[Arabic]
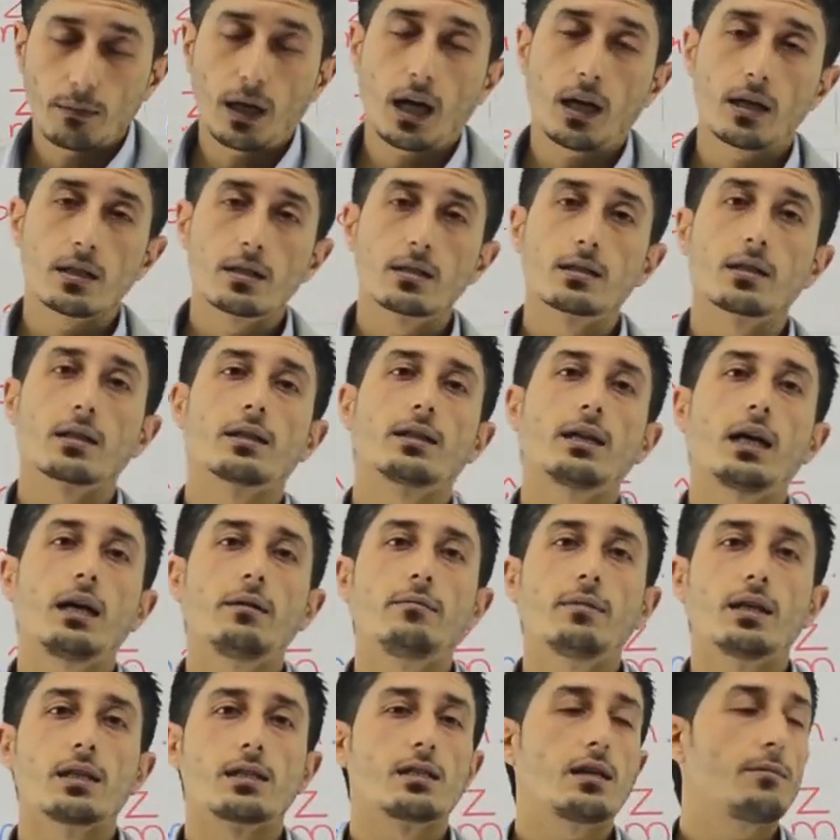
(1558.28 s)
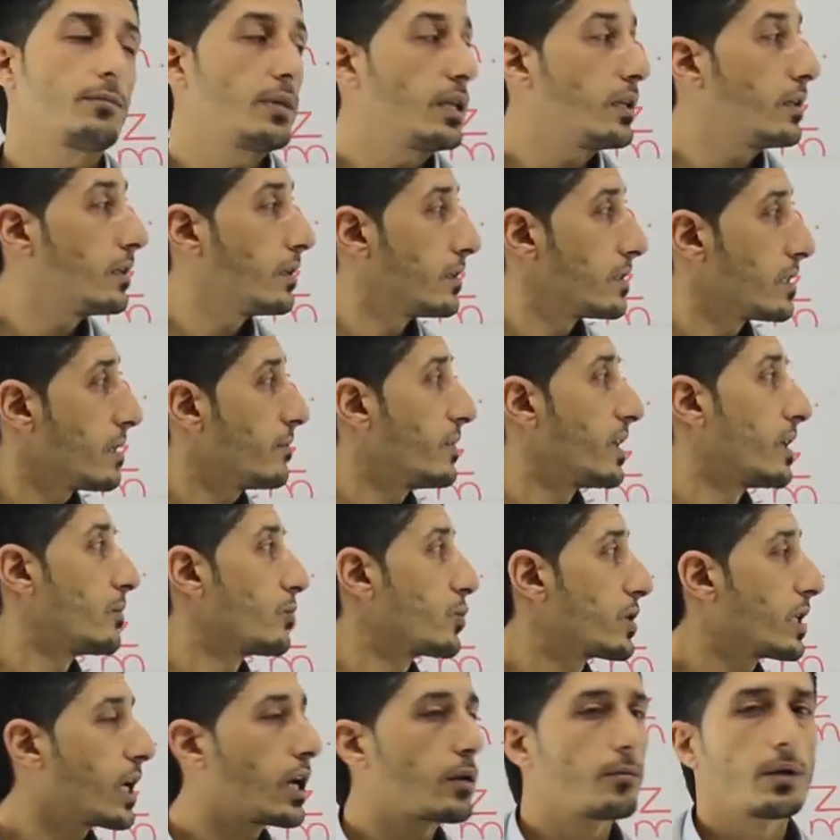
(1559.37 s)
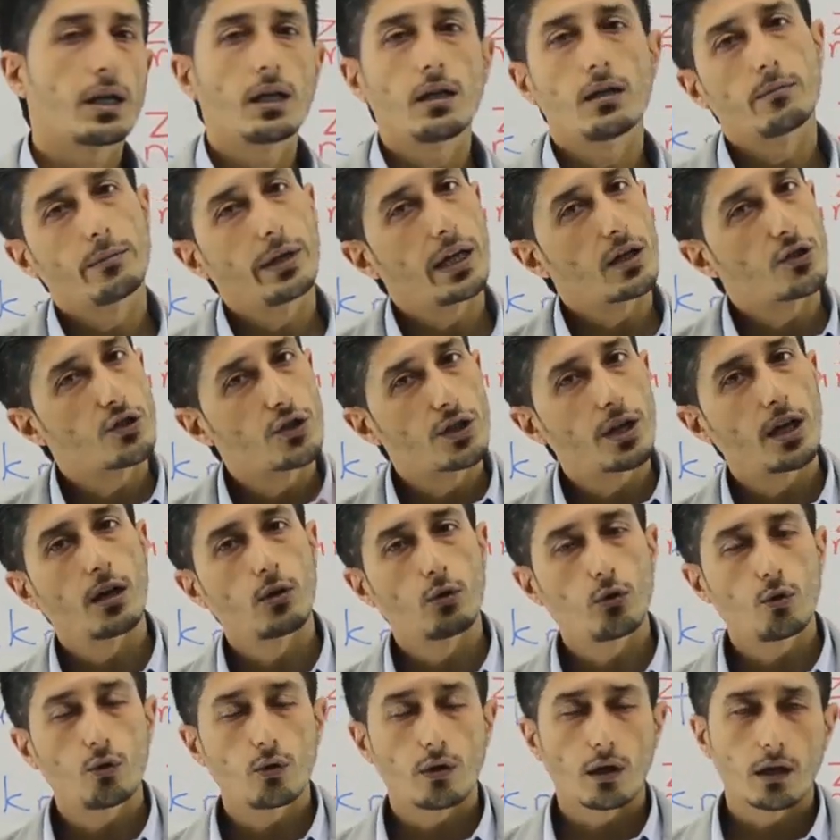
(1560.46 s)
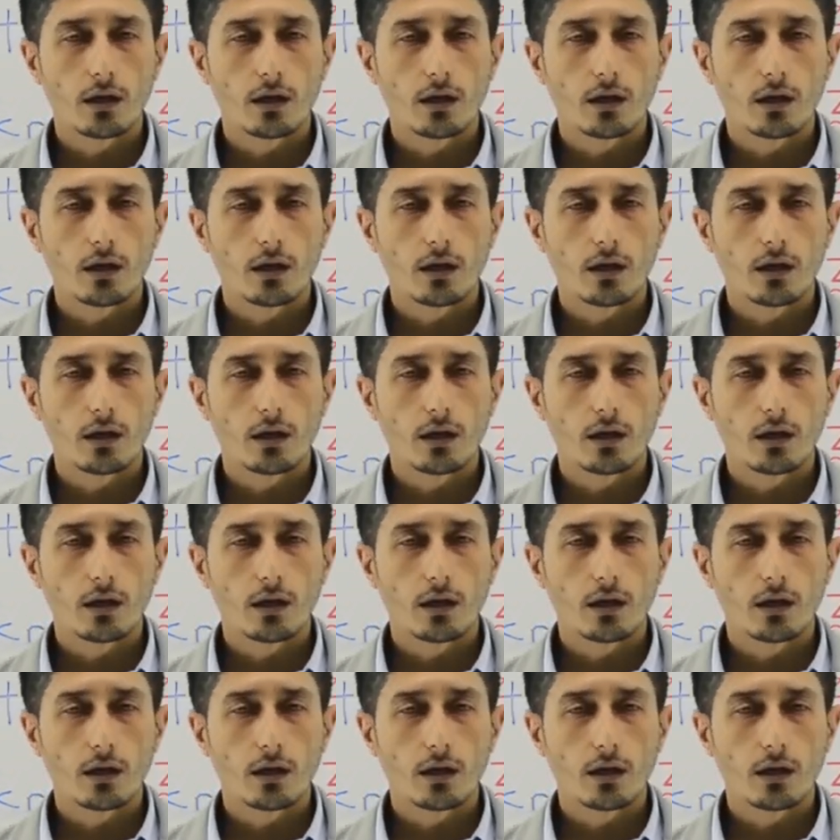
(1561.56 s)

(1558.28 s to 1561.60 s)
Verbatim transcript: مع استخدام الزمن زمن المستقبل بأشكاله